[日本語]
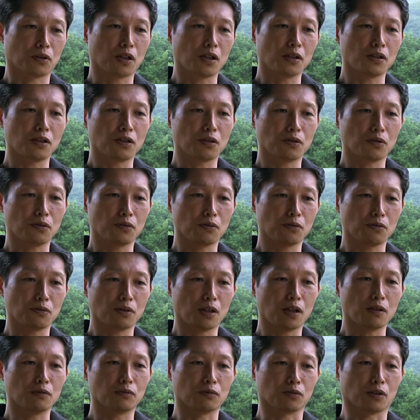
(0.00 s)

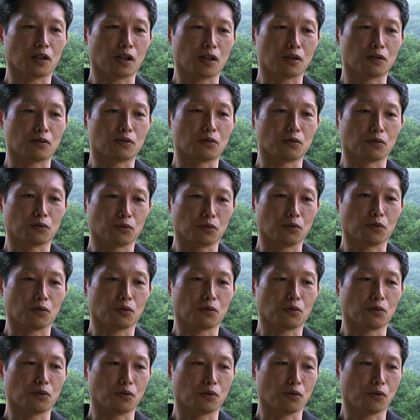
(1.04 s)
トランジションタウンの活動の
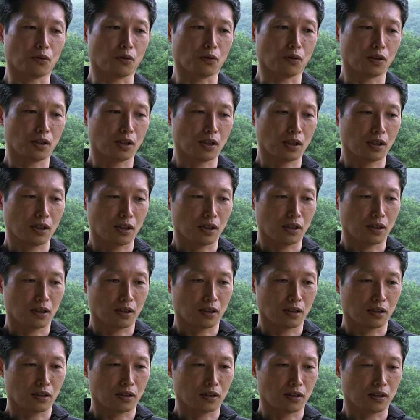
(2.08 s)
こ
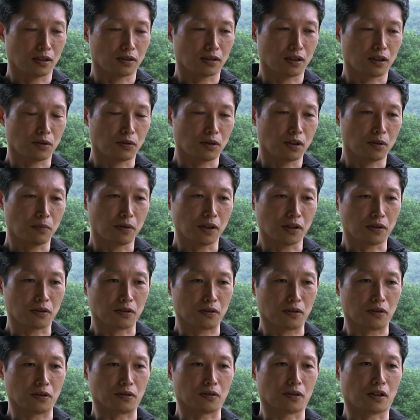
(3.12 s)
うセオリーベースっ
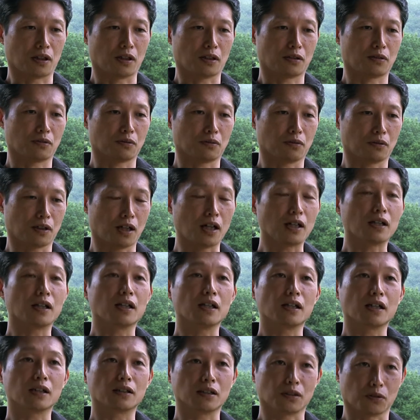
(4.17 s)
ていうかその考
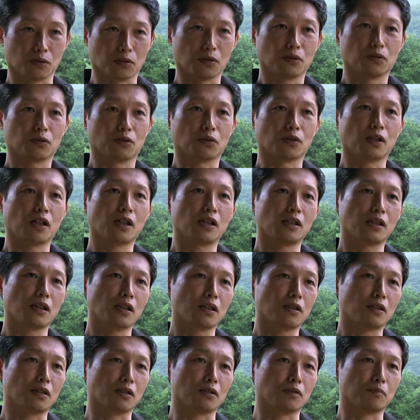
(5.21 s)
え方の土台に
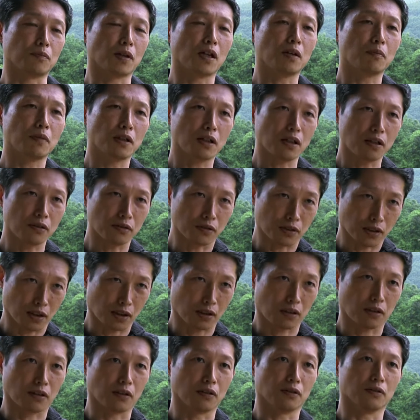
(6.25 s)
なってる
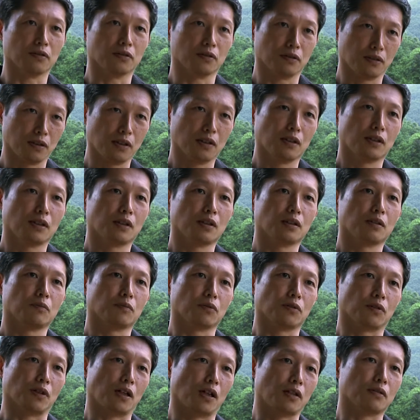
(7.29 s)
パーマカルチャーっていう
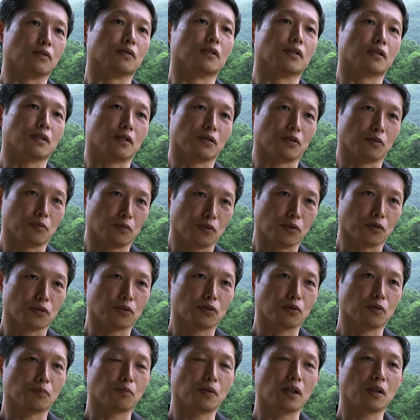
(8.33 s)
ものがあるんですけども
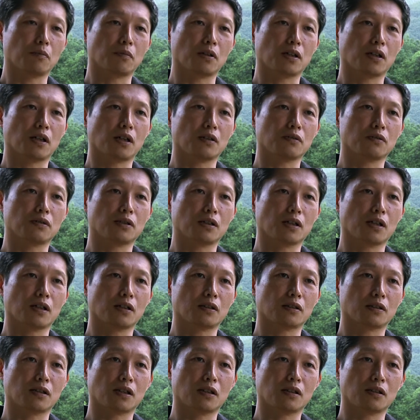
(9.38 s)
その
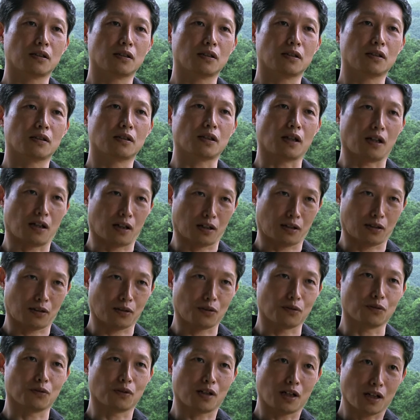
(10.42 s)
パーマカルチャーセンターっ
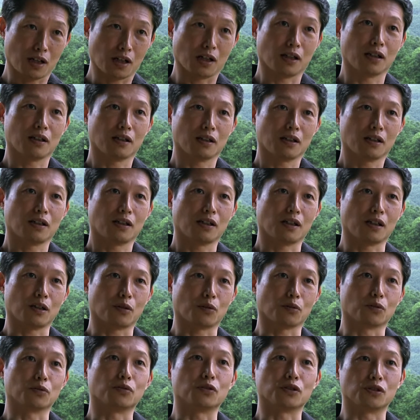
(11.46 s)
ていうのが、えー、
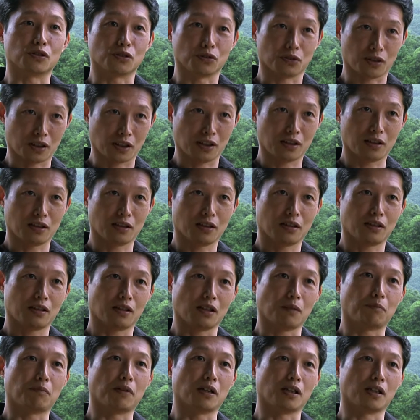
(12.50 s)
この藤野に
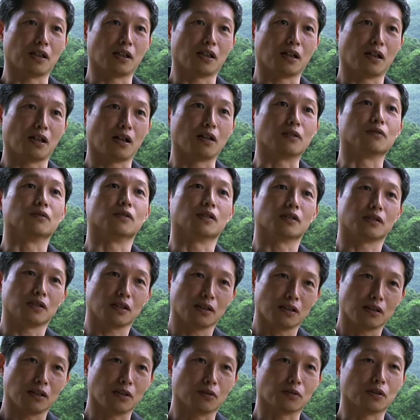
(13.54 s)
やっぱりあるんです
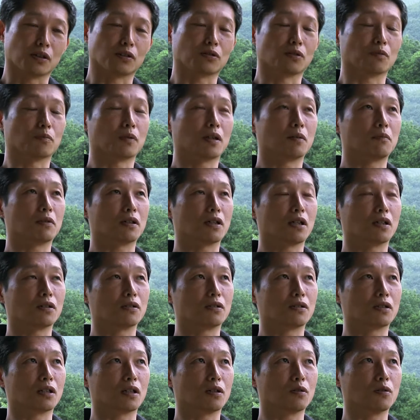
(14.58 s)
ねなのでその
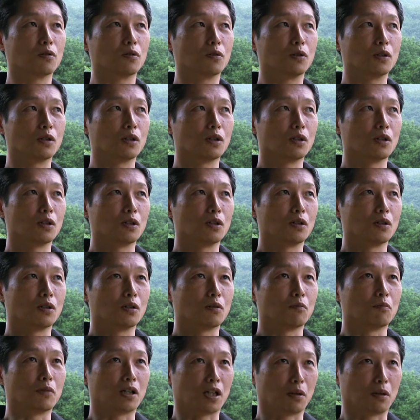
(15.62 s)
パーマカルチャーを
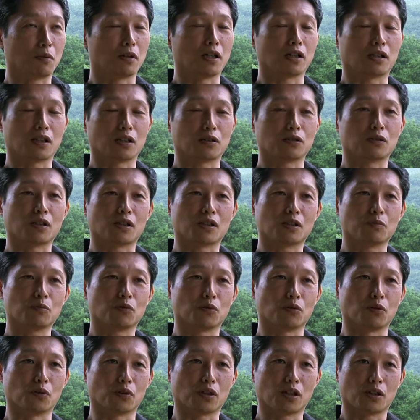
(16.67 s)
学ばれた人たち
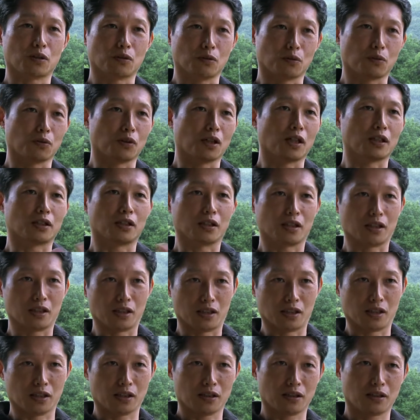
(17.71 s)
も結構この辺りに
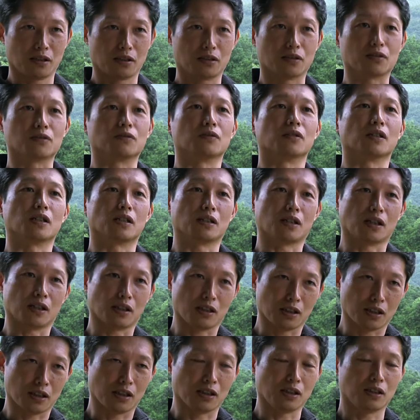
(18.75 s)
住んでいたり
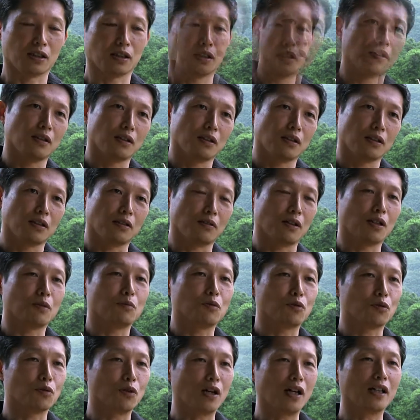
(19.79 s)
で我々
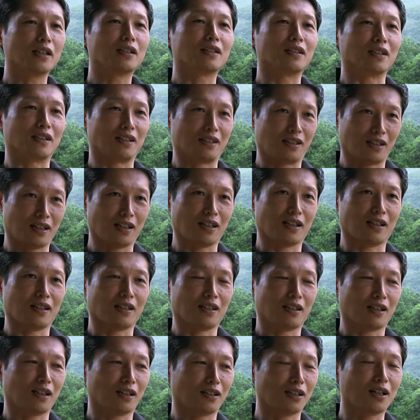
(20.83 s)
もこう入ってきて
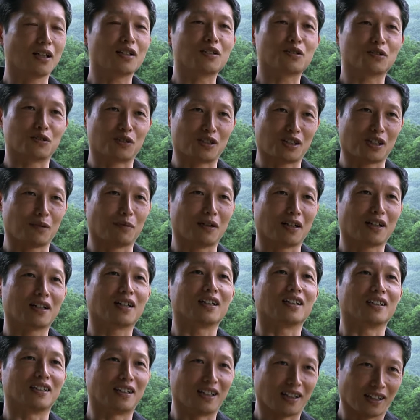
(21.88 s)
で新しく来たばっ
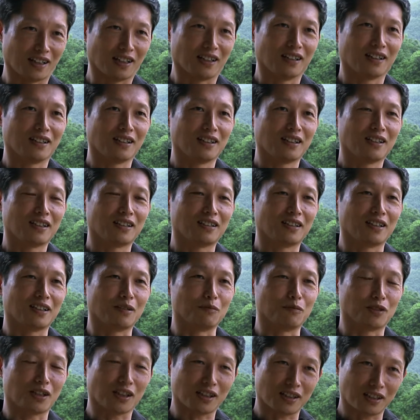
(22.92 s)
かりでで
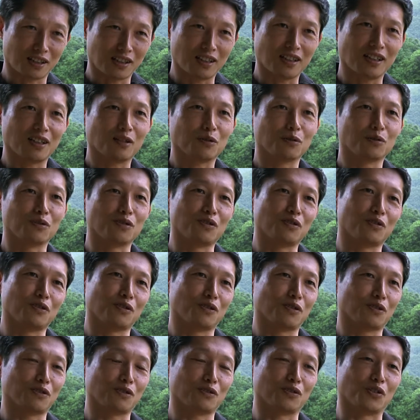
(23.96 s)
昔からこの藤野
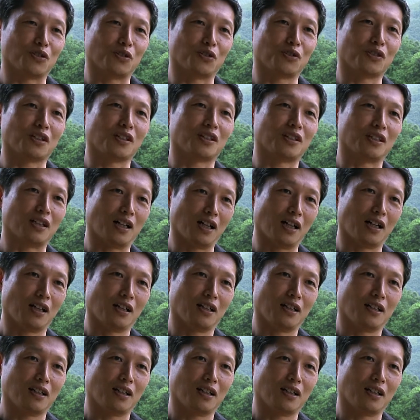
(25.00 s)
に住んでる人たちが